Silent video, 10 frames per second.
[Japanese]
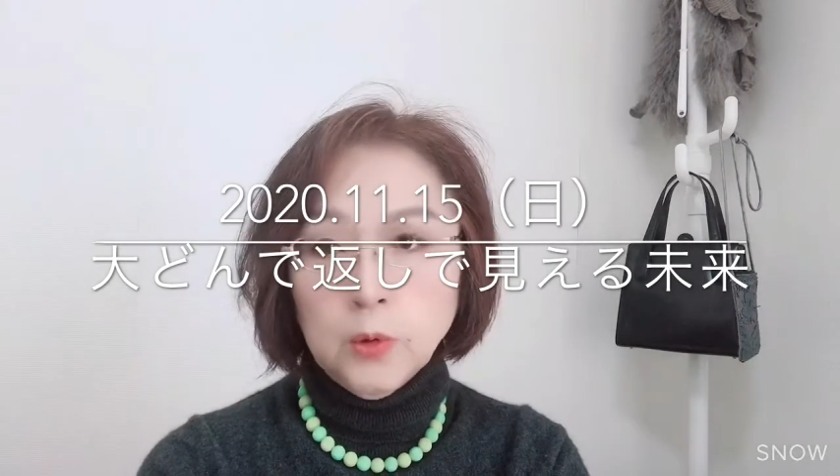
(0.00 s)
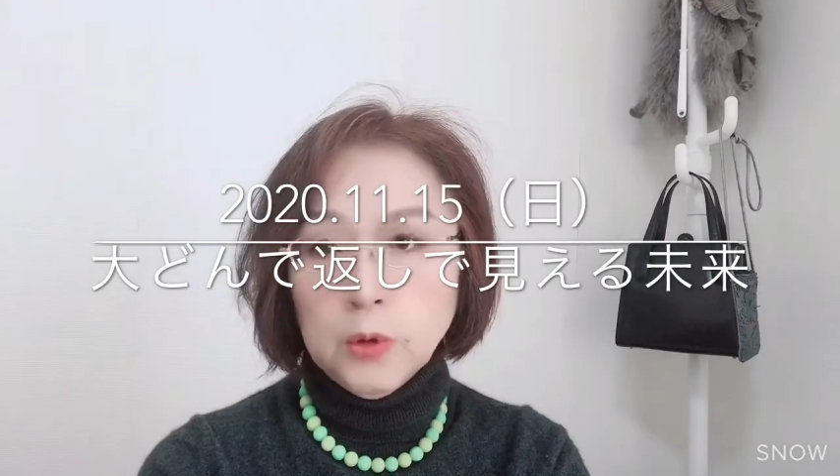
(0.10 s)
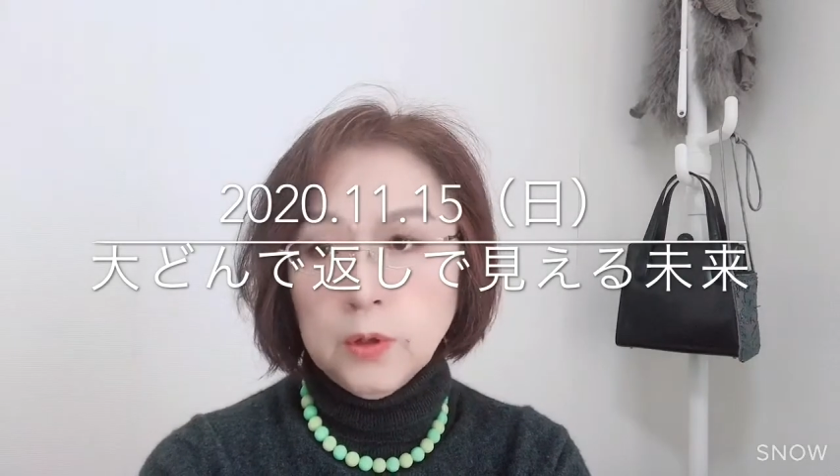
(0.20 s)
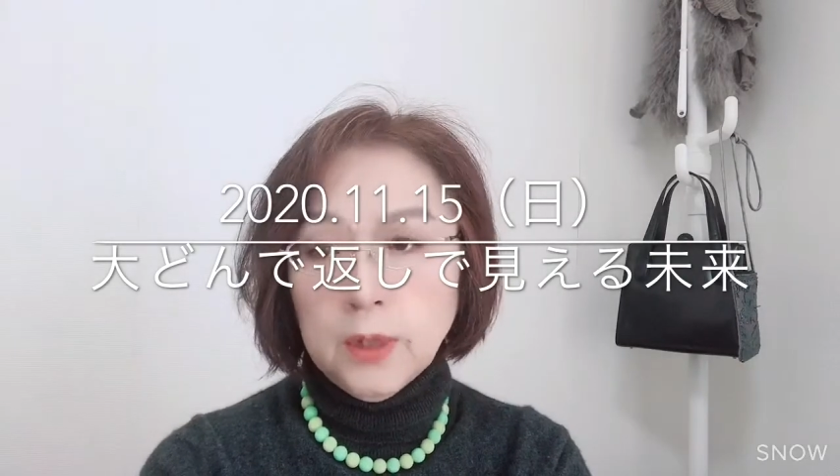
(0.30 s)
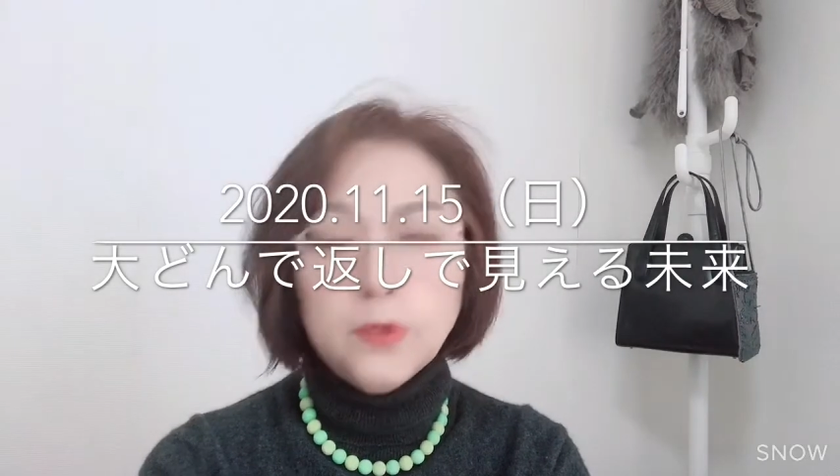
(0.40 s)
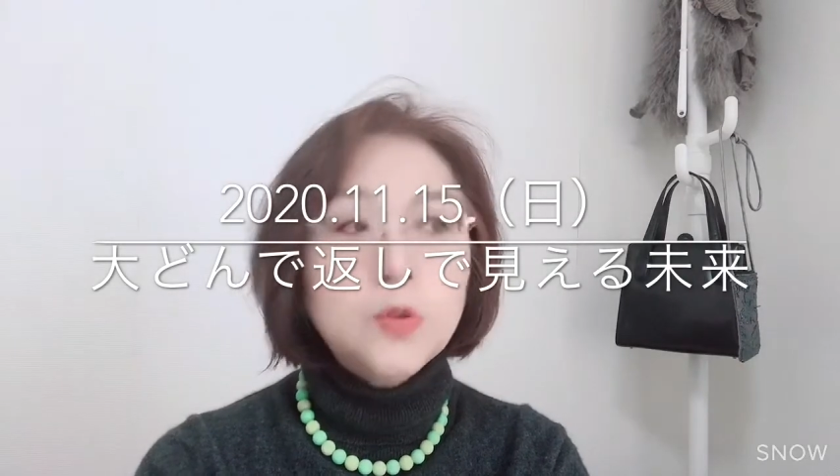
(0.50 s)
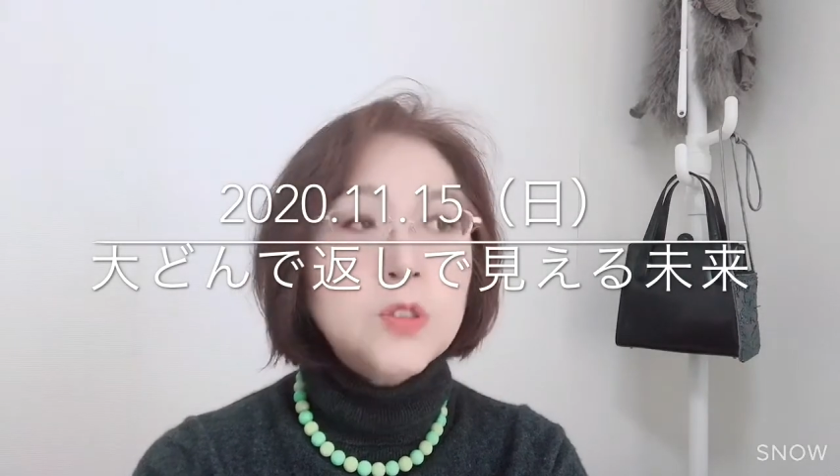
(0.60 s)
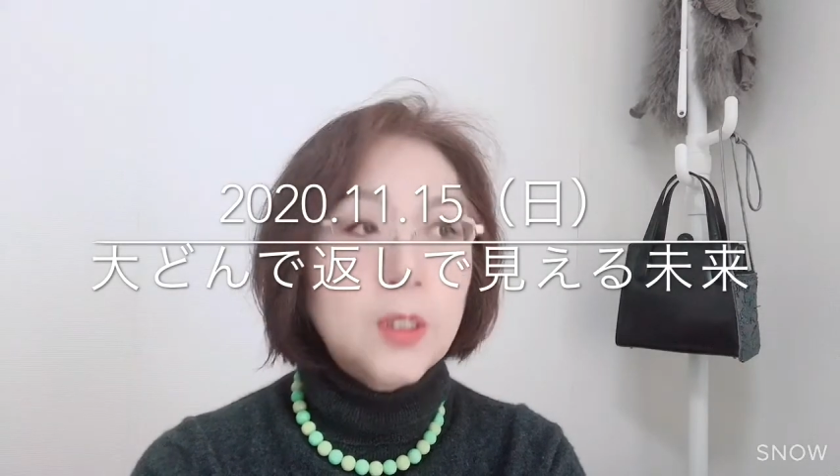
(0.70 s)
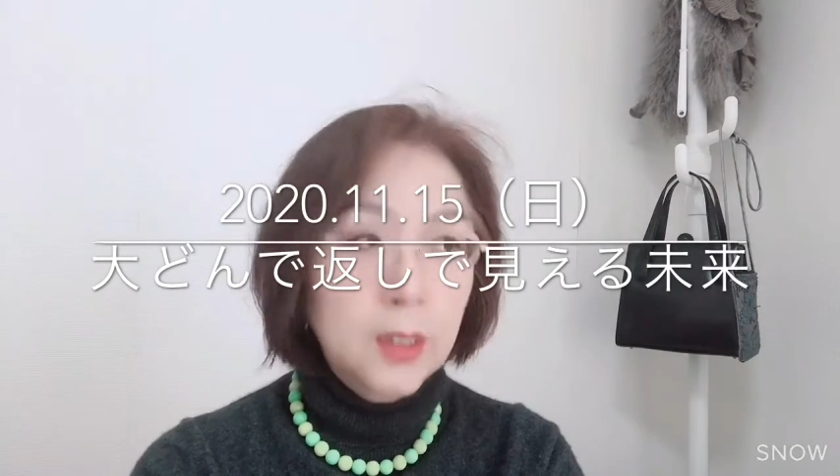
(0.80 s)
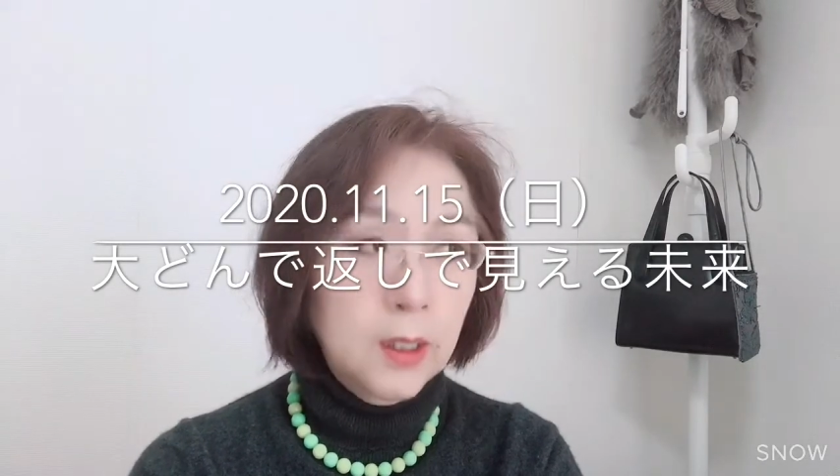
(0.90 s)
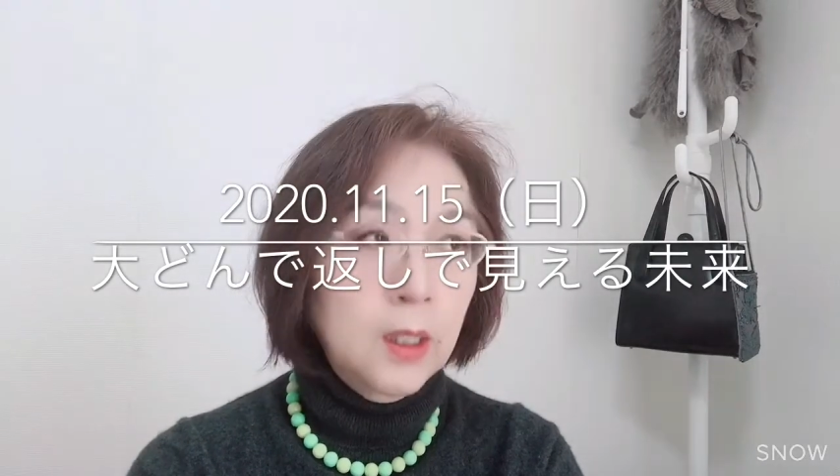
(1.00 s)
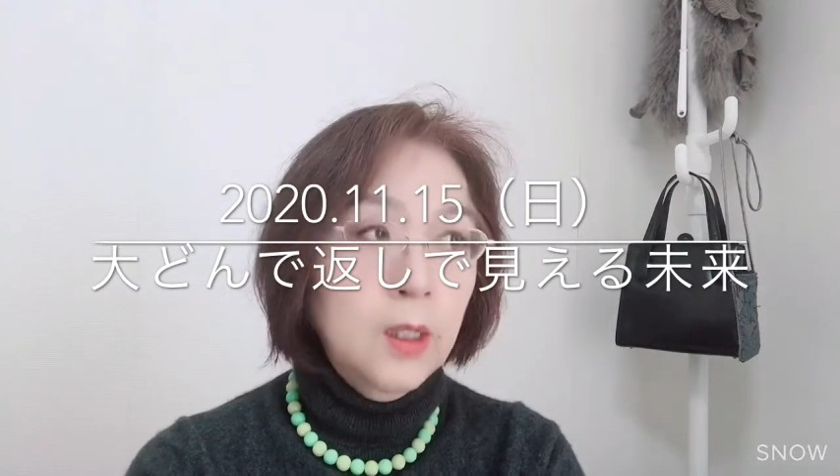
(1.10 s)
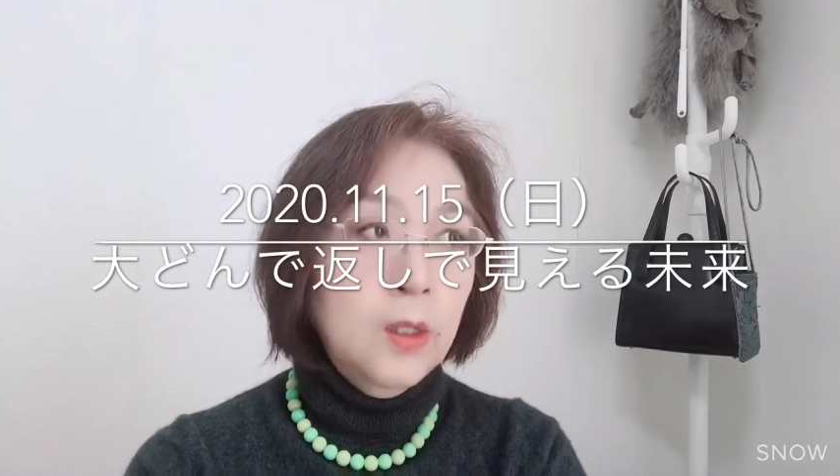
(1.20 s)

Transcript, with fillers: 運んだとしたら、